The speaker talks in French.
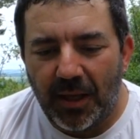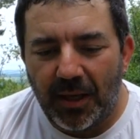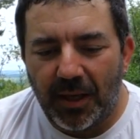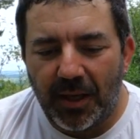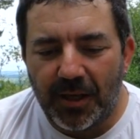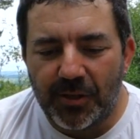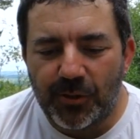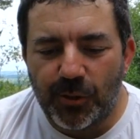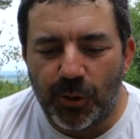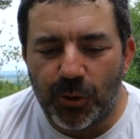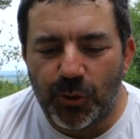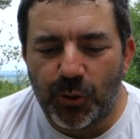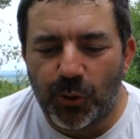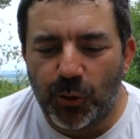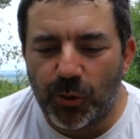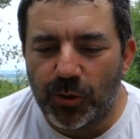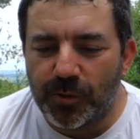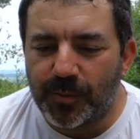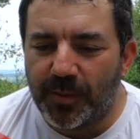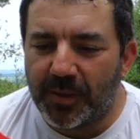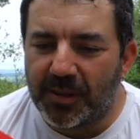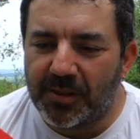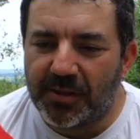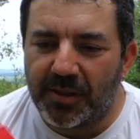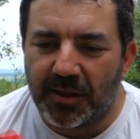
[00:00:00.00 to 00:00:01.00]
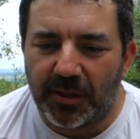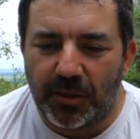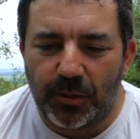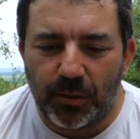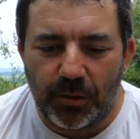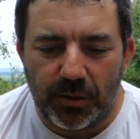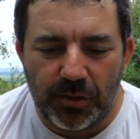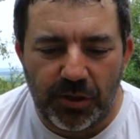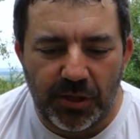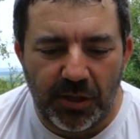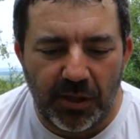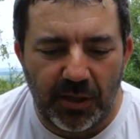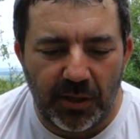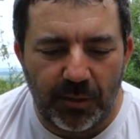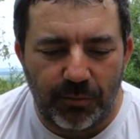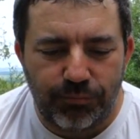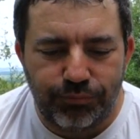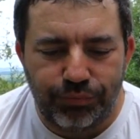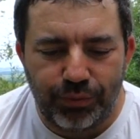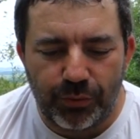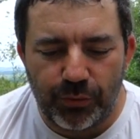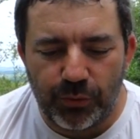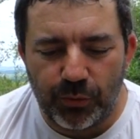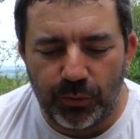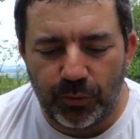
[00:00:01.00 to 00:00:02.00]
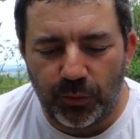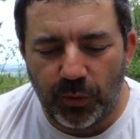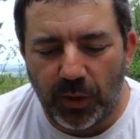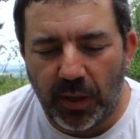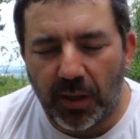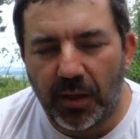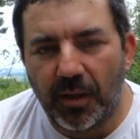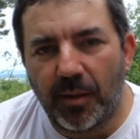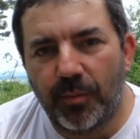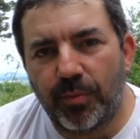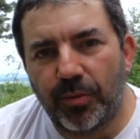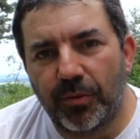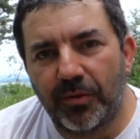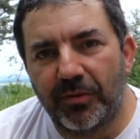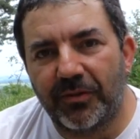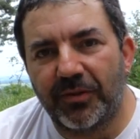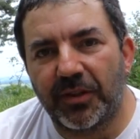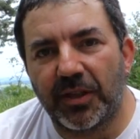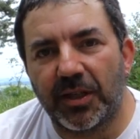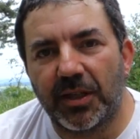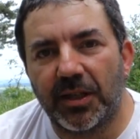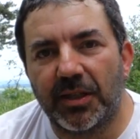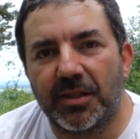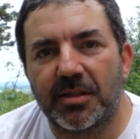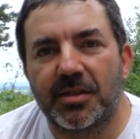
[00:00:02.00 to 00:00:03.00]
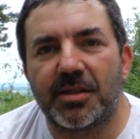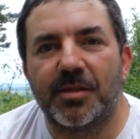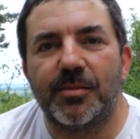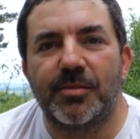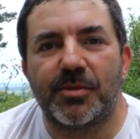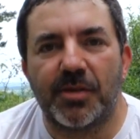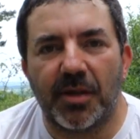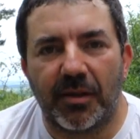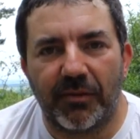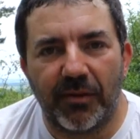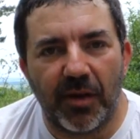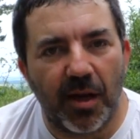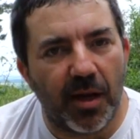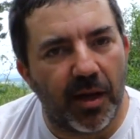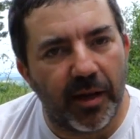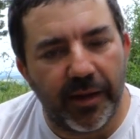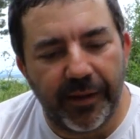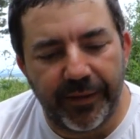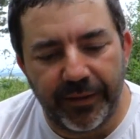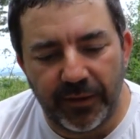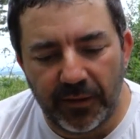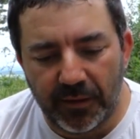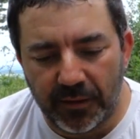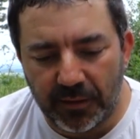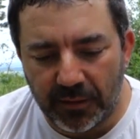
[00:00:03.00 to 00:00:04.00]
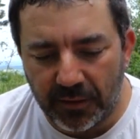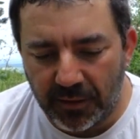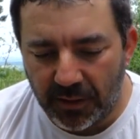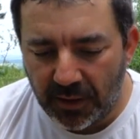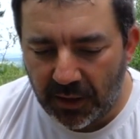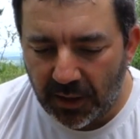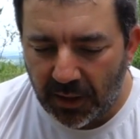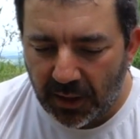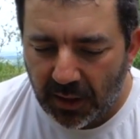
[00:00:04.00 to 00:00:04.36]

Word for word: La seule chose ben, c'est que j'ai plus ou moins un peu viré ce qui me servait à rien dedans.